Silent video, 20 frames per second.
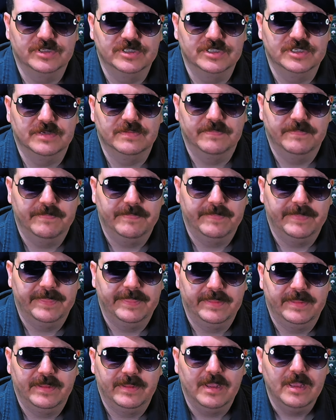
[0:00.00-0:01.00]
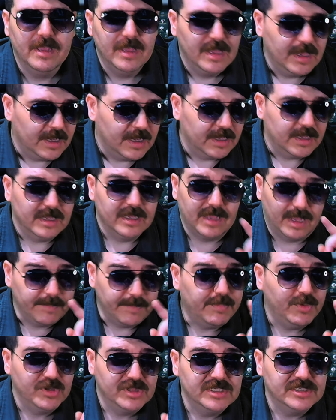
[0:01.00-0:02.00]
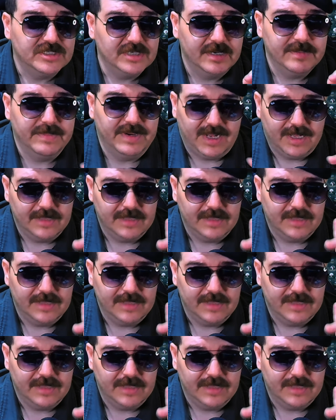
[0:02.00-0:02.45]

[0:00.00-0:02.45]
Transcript: aí? E é importante lembrar,